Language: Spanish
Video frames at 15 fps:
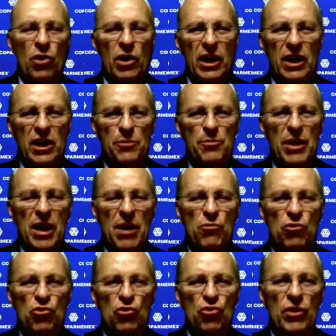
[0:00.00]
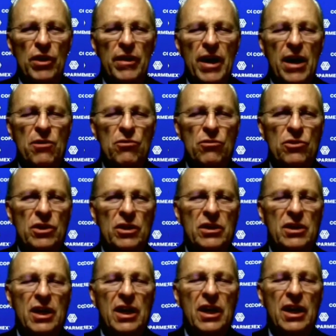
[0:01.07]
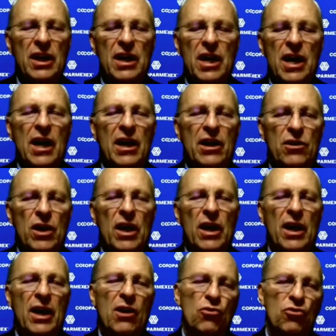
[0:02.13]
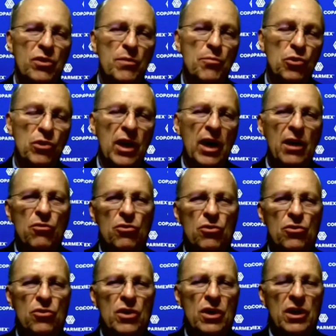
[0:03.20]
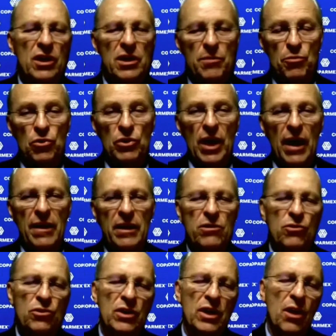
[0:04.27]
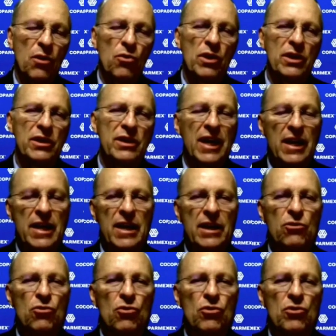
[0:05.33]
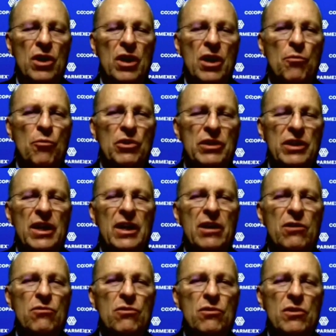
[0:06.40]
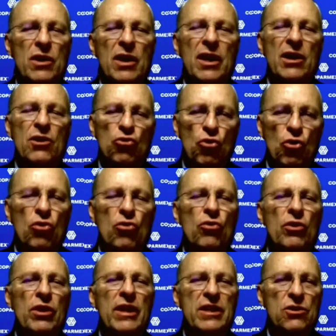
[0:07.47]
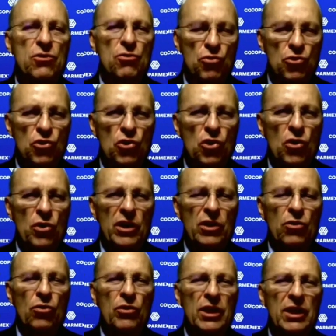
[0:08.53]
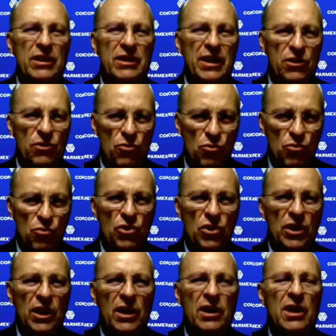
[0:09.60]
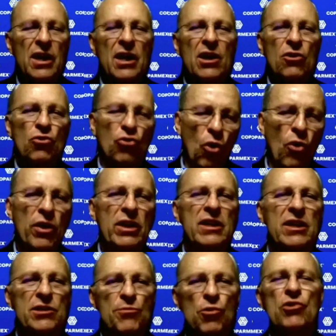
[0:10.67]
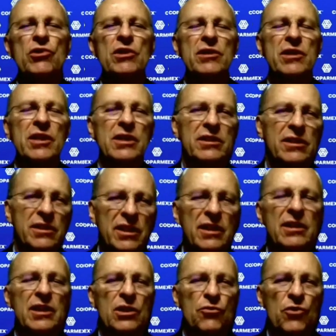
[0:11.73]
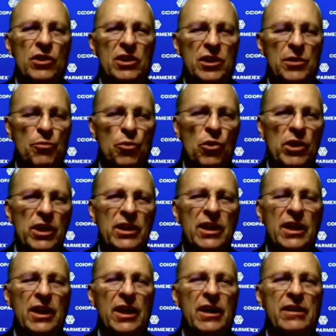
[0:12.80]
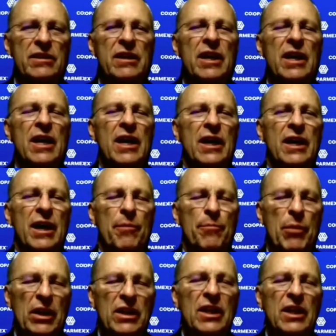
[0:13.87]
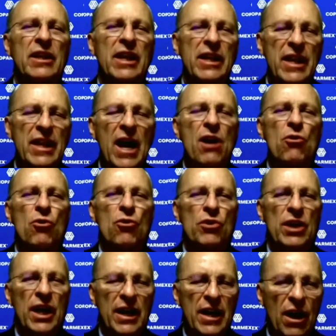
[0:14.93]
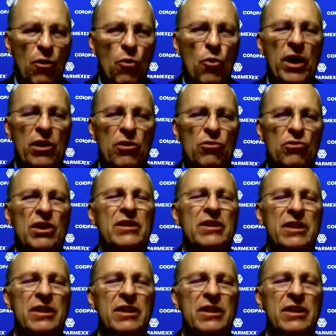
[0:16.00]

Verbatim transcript: Lo que esperamos los ciudadanos es que eh, los diputados y diputadas, los senadores electos, pues tengan un entorno de discusión en donde se escuchen todas las voces de las distintas fuerzas políticas, que a partir del diálogo lleguen a acuerdos